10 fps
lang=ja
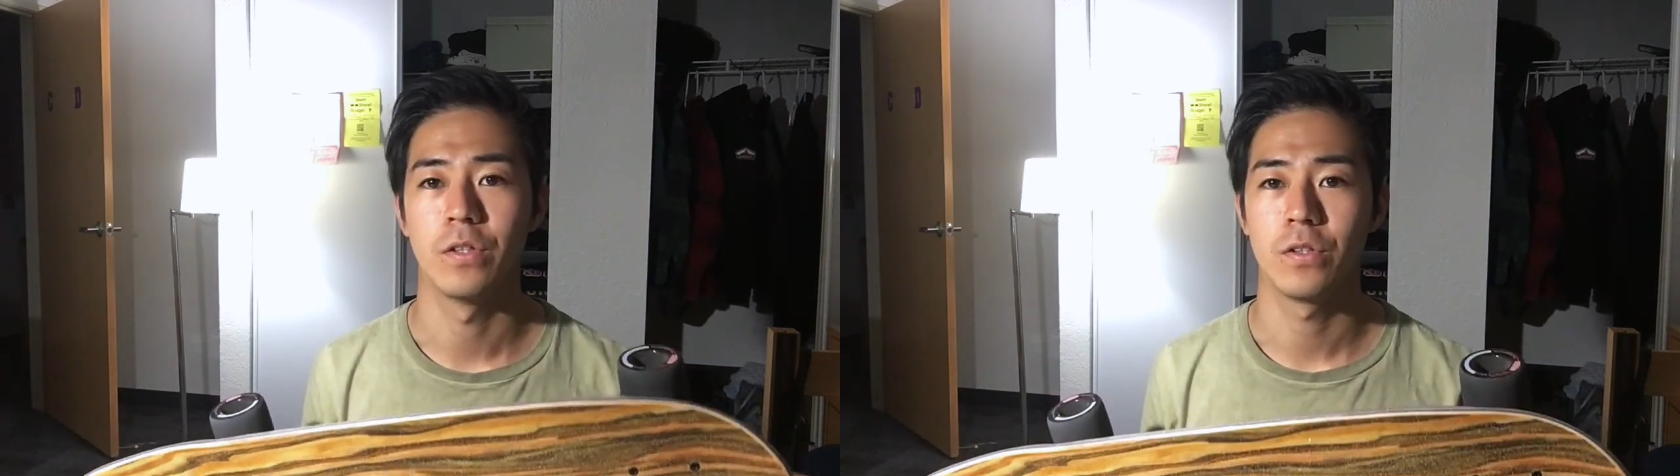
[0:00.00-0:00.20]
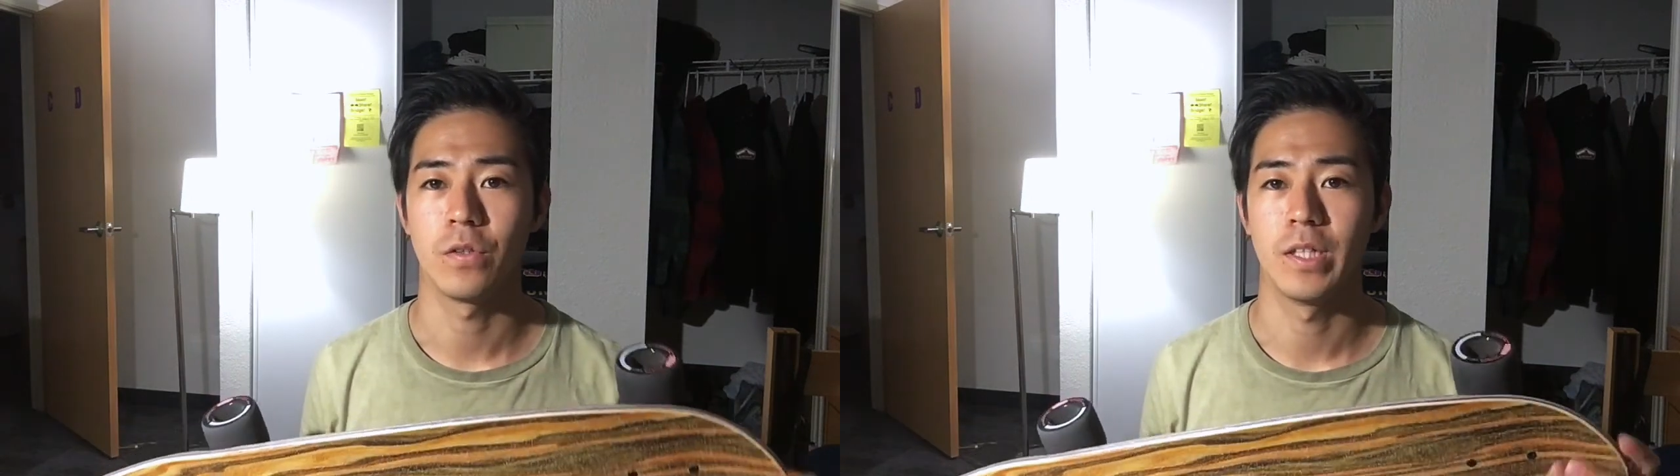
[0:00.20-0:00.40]

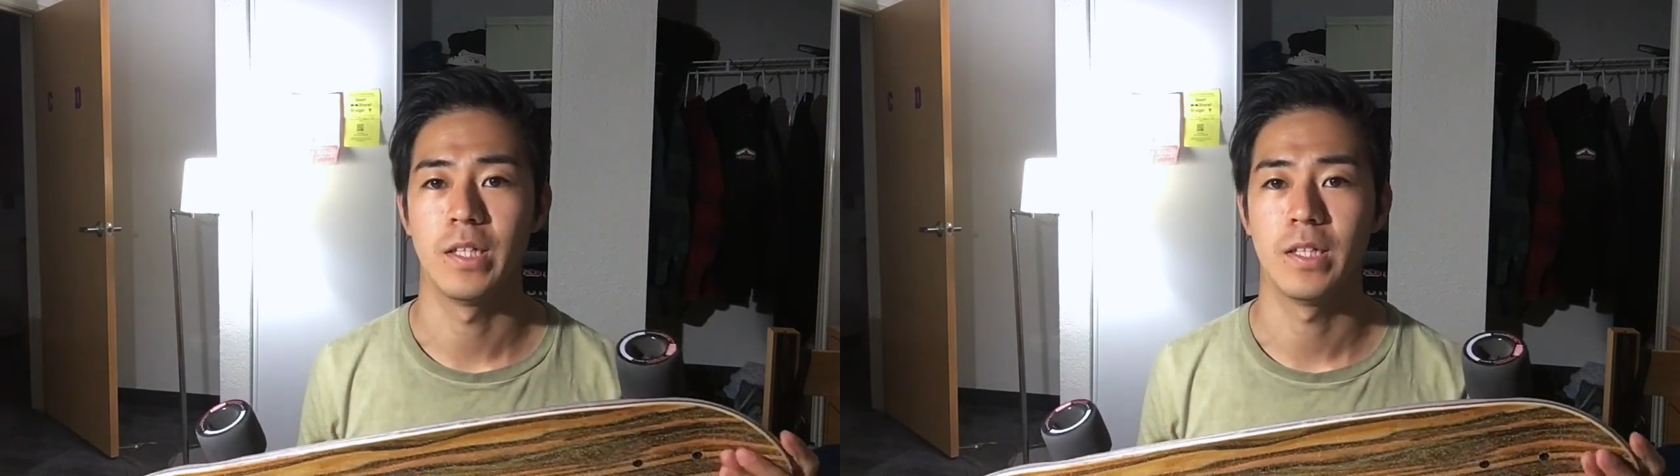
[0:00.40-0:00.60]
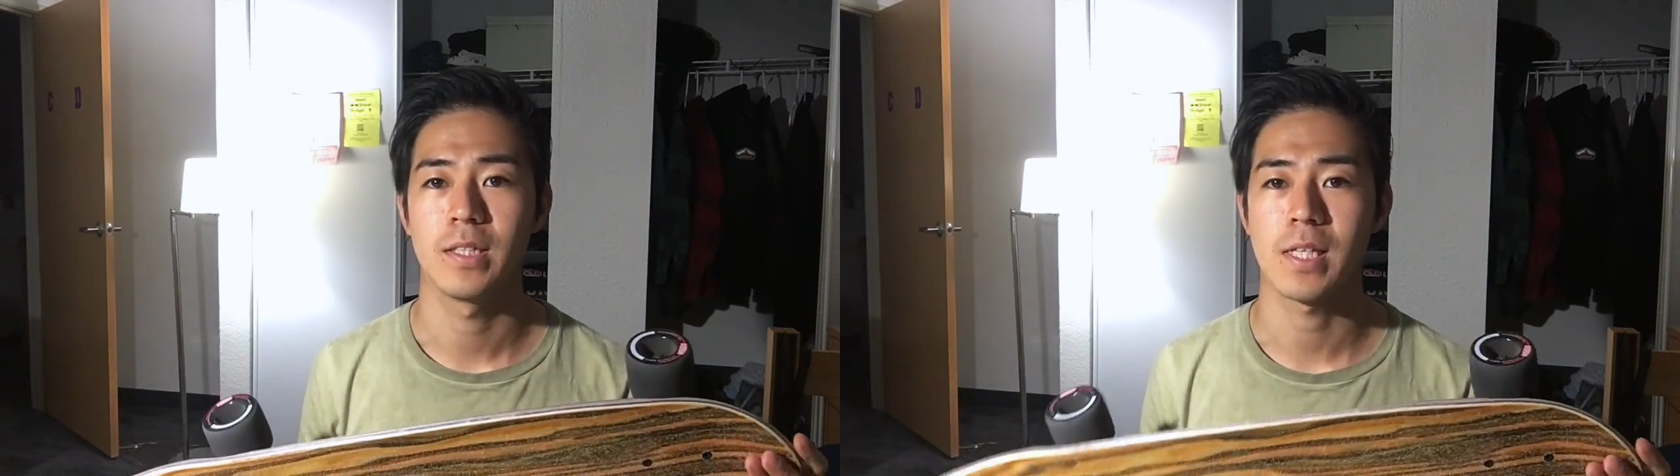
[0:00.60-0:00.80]
行く時
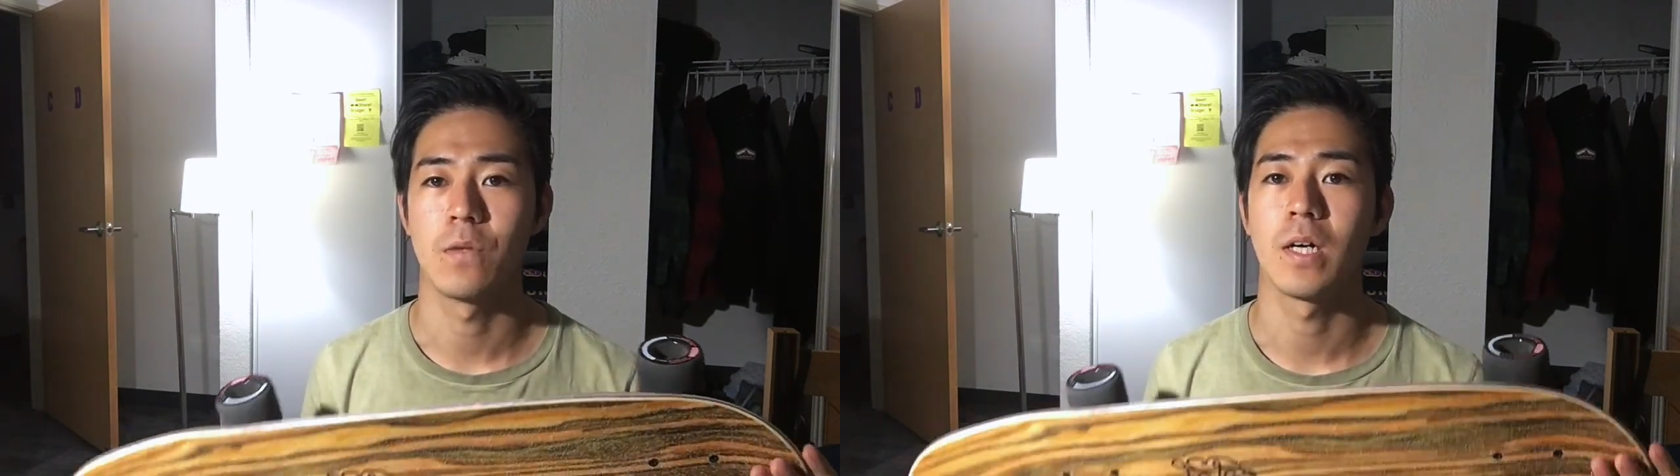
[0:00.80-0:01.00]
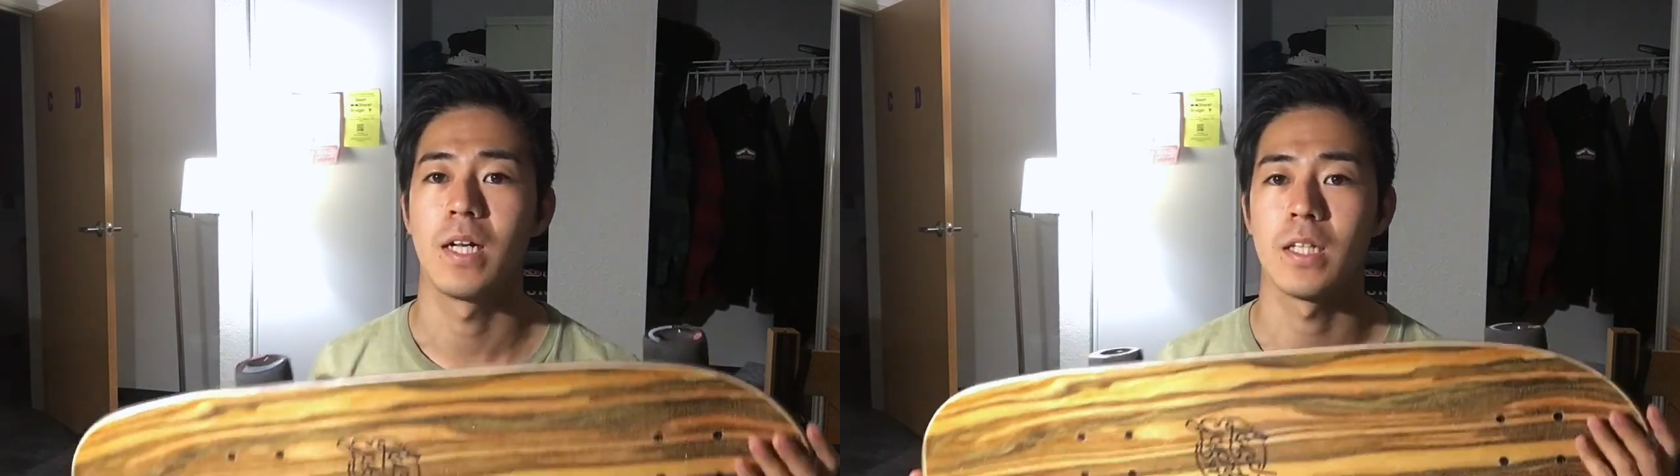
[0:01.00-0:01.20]
に使
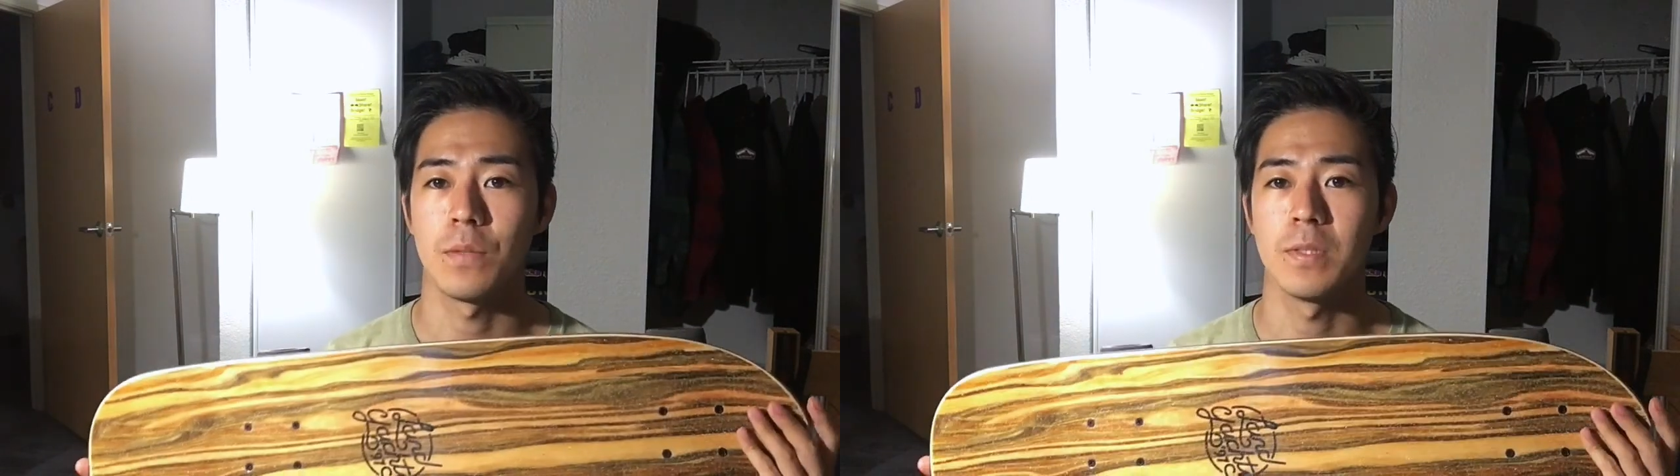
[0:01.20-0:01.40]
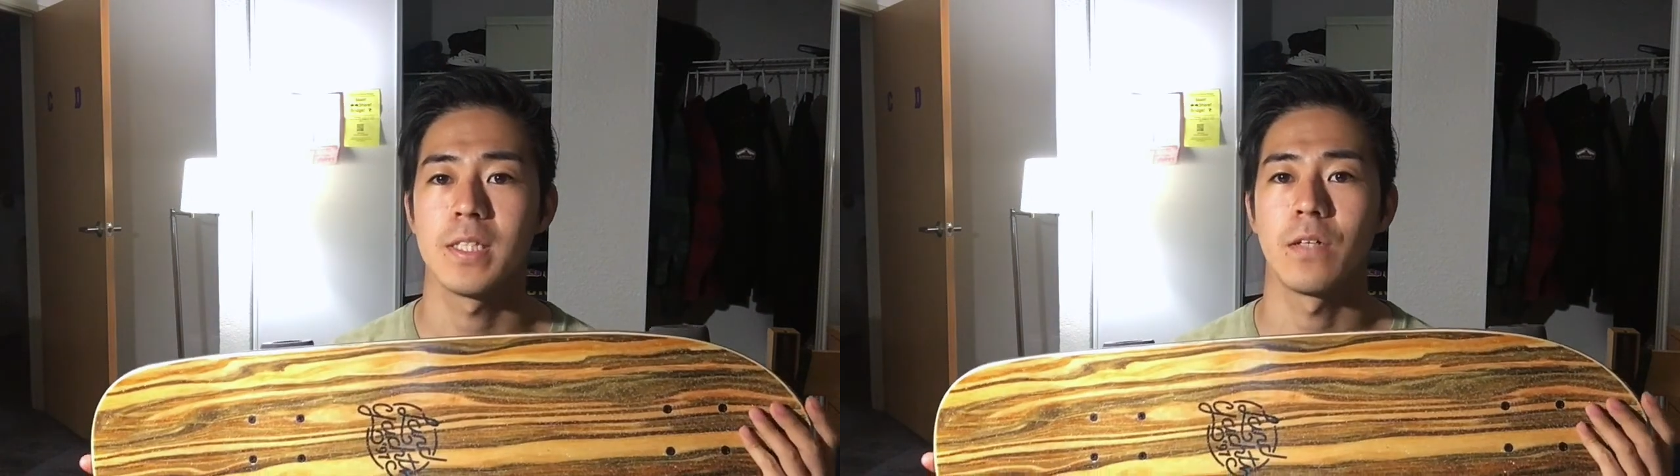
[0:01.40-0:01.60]
おうかなと
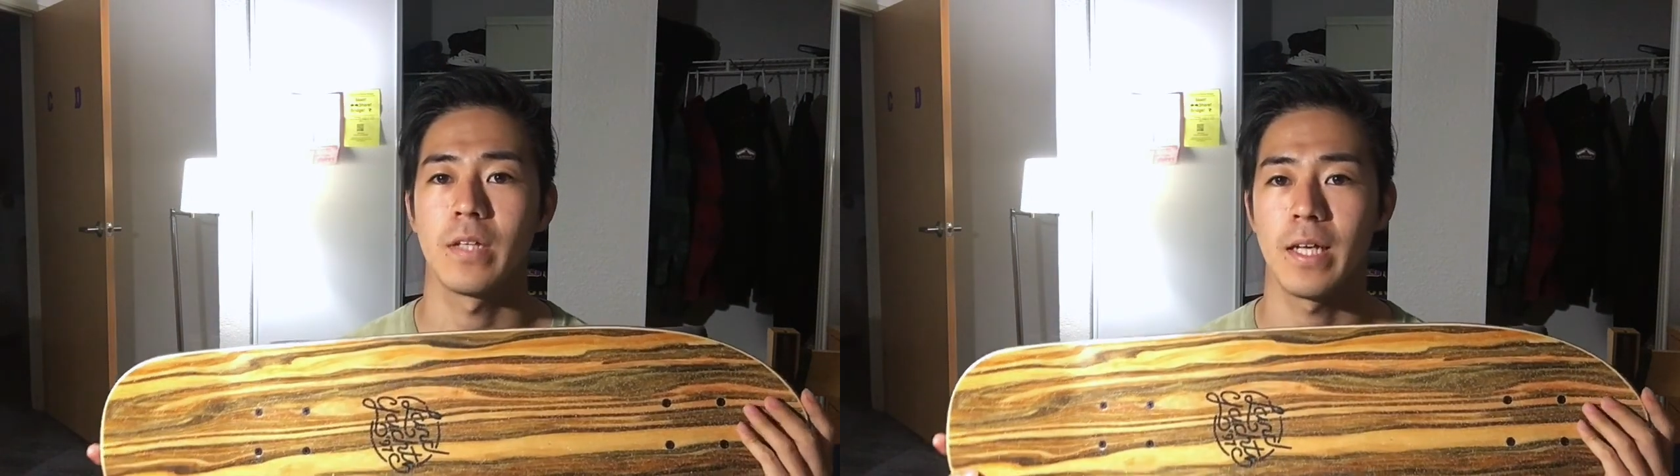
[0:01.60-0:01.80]
思ってたの